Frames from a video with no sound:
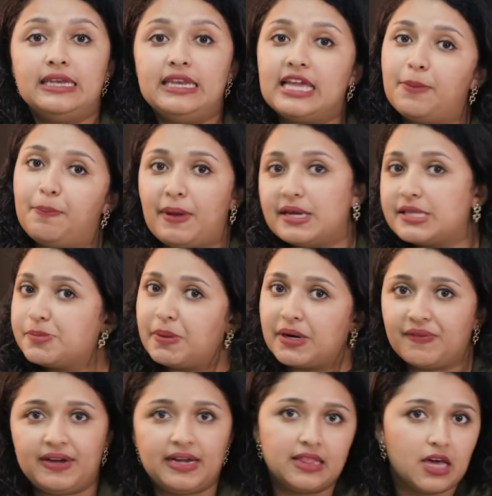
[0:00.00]
நீங்கள் பேஸ்ட்
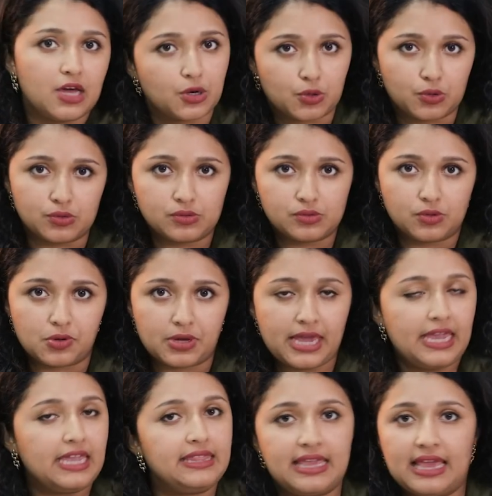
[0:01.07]
பண்ண வேண்டியதாக இருக்கும் ஓகே
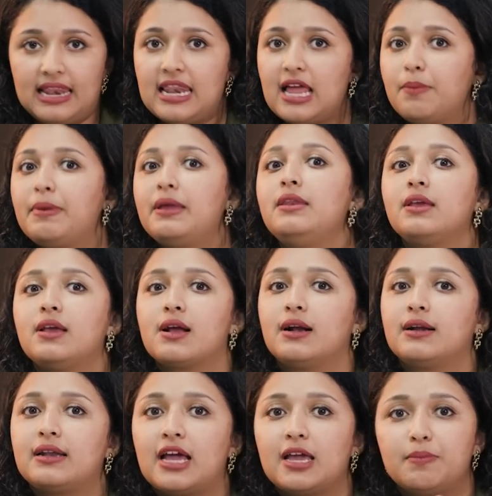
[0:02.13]
இது எல்லாமே நீங்கள்
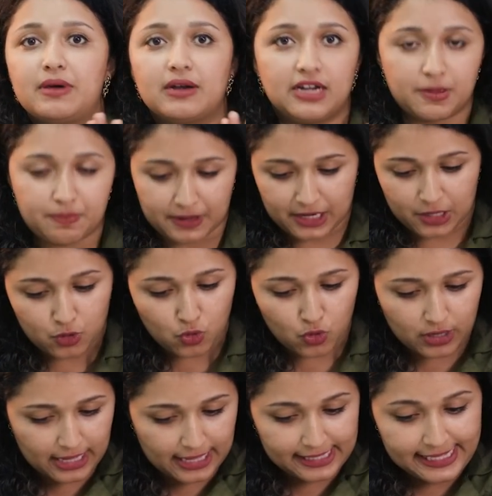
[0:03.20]
கட்டாயமாக ரெடி
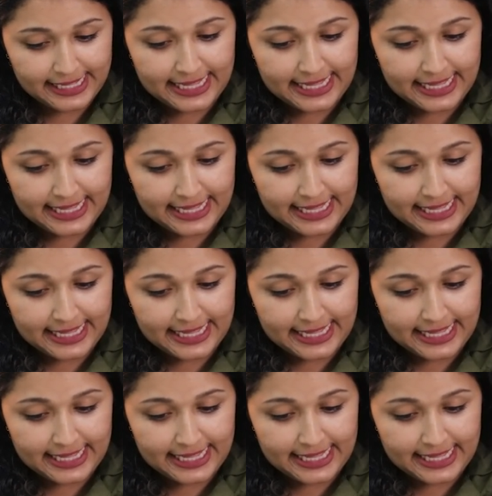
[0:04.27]
பண்ணிக்கோங்க